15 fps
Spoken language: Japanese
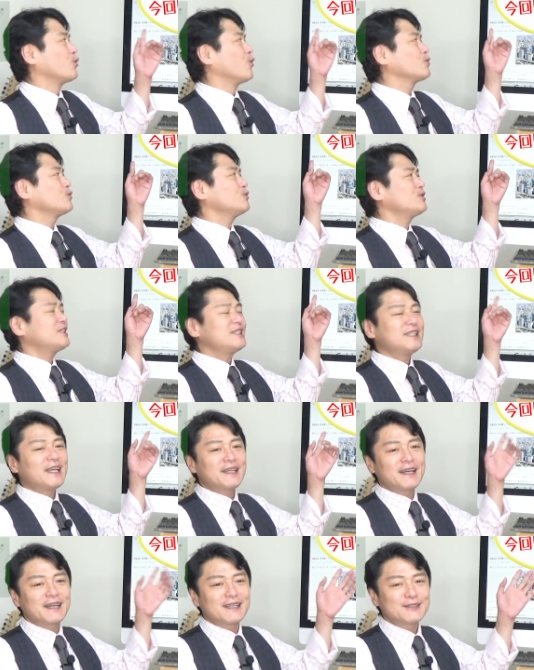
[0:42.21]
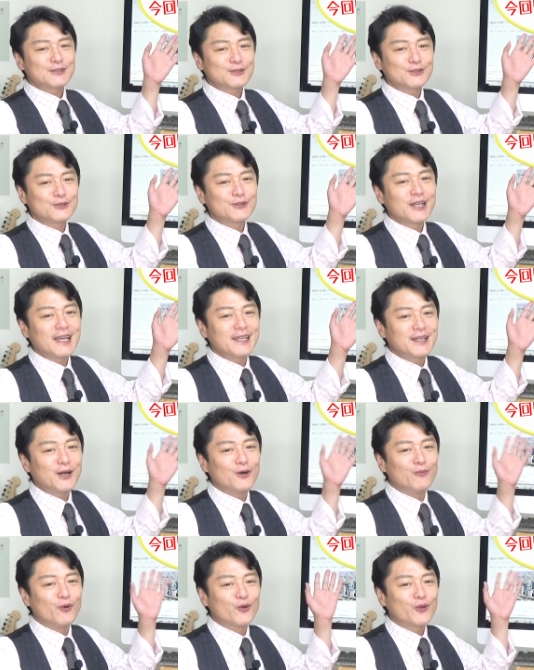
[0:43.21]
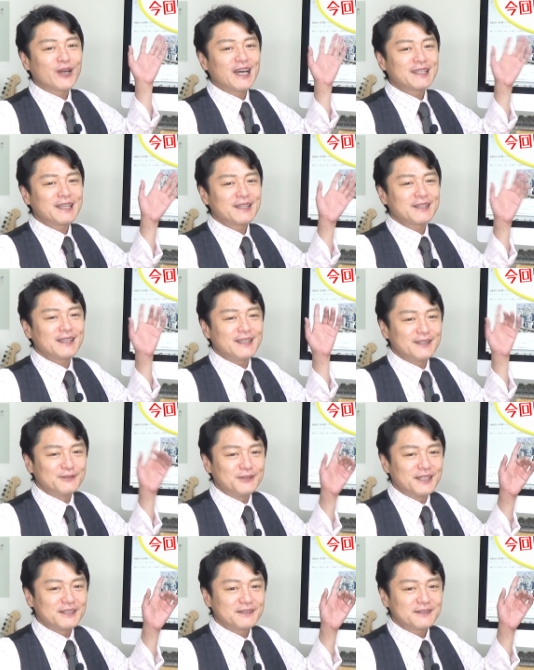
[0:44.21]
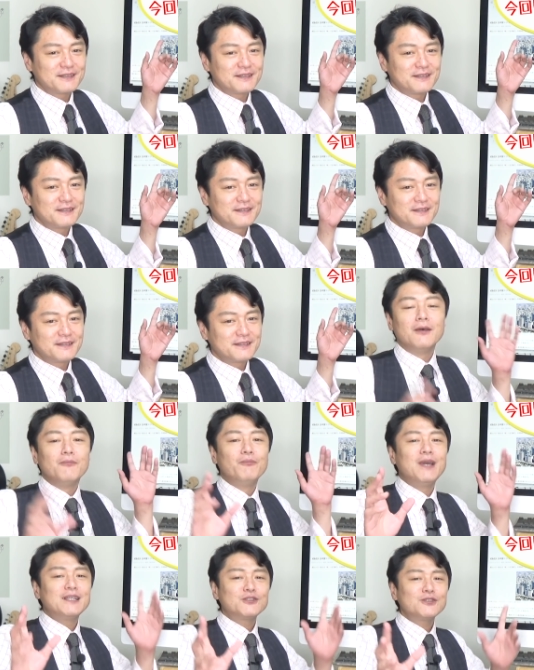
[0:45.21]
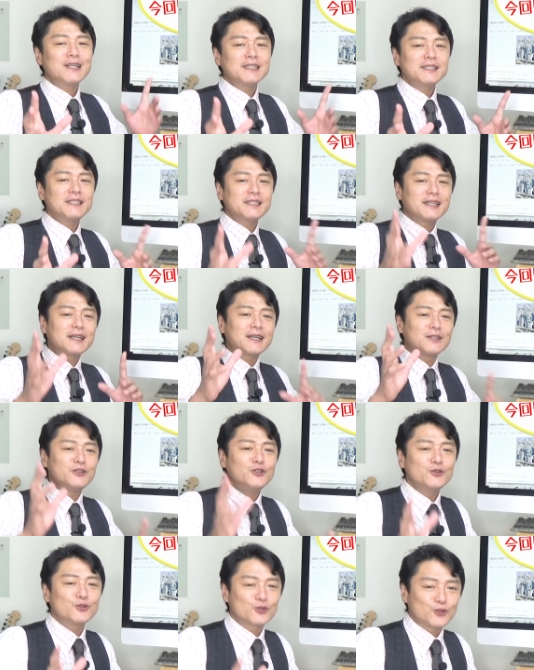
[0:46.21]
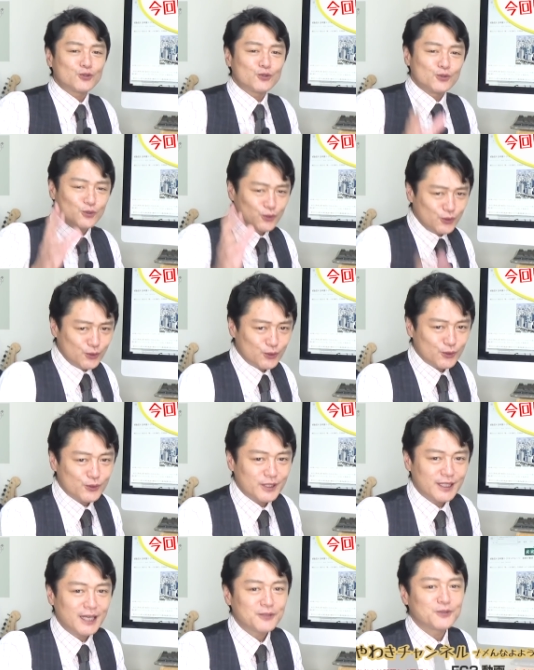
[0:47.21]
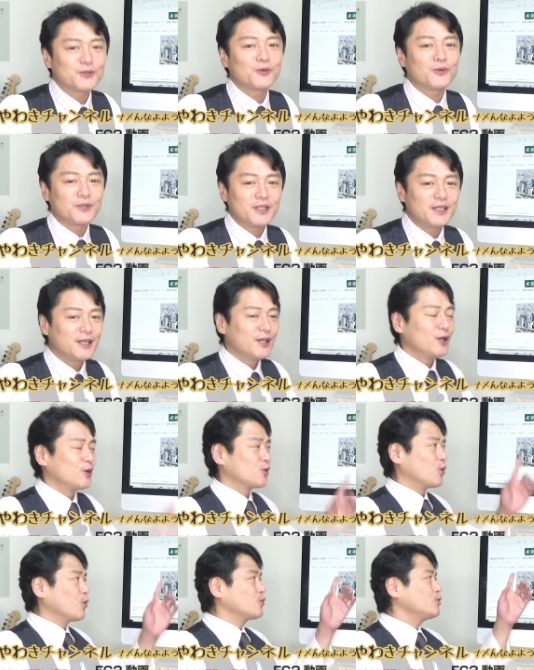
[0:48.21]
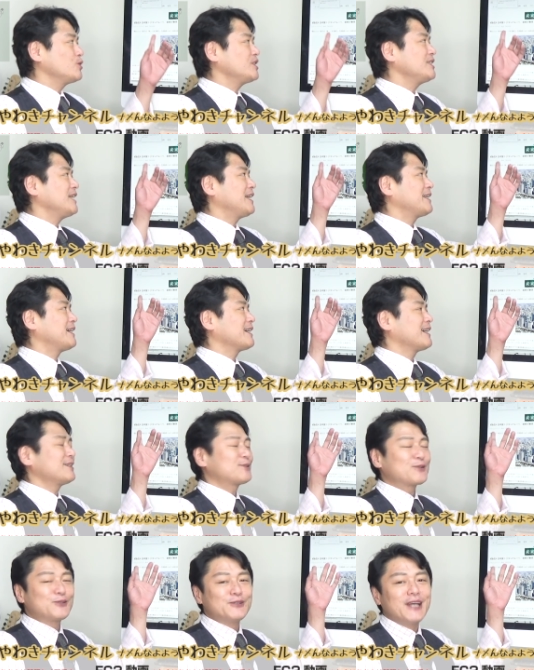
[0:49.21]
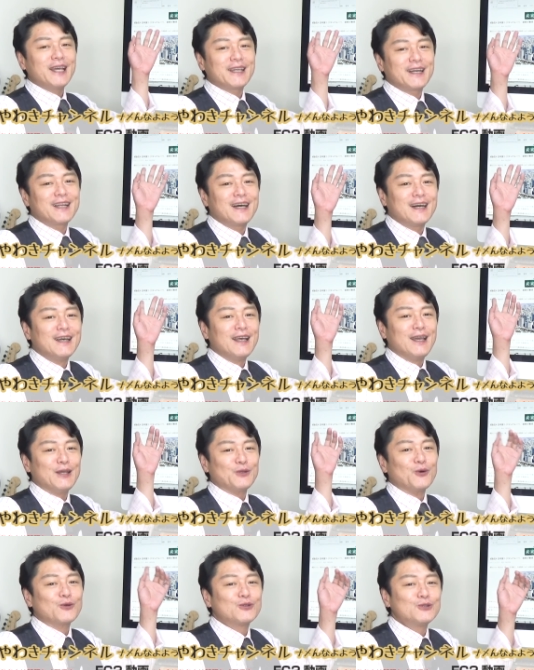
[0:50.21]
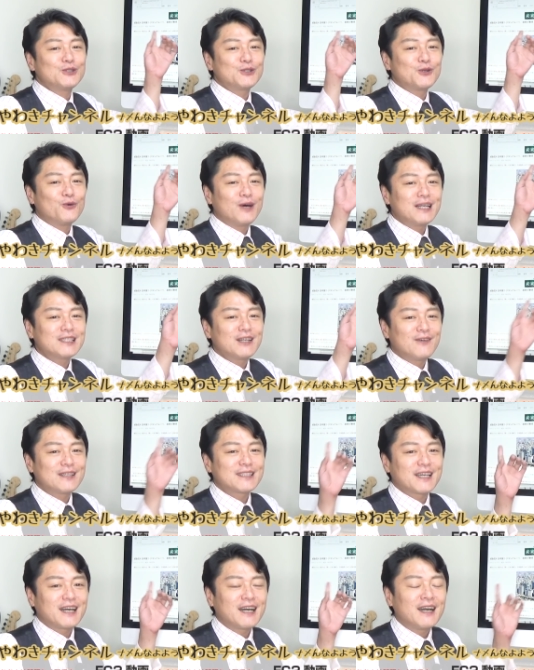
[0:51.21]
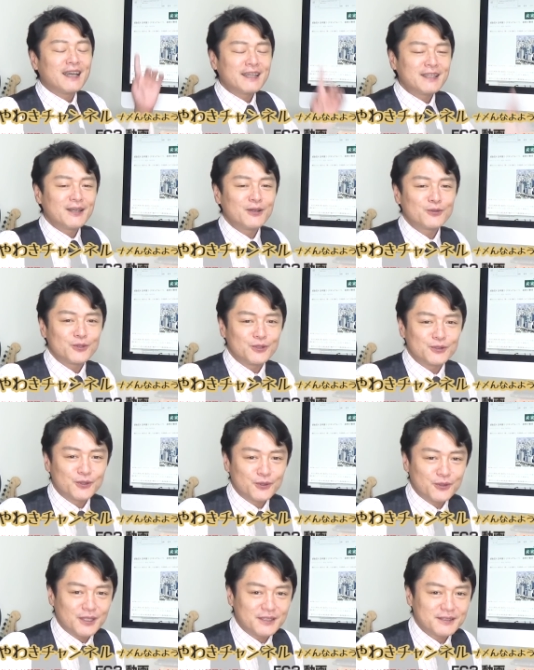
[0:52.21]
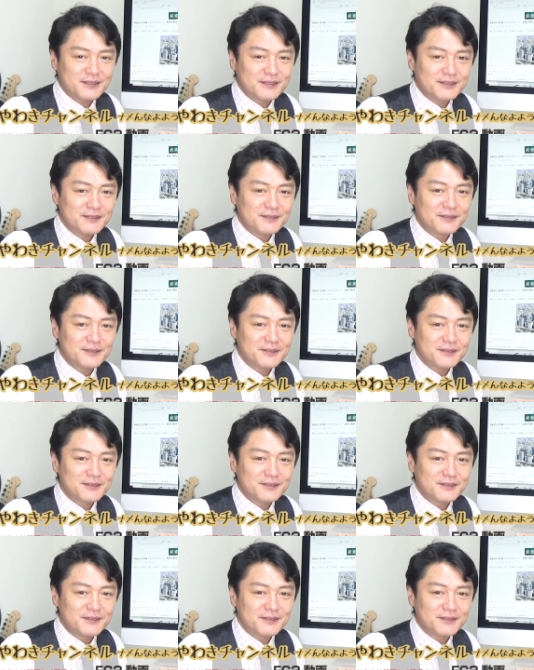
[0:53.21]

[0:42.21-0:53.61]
独自ネタが少ないかを物語っているんです珍しいからニュースニュースになるように独自ネタが少ないから独自とわざわざ掲げているということです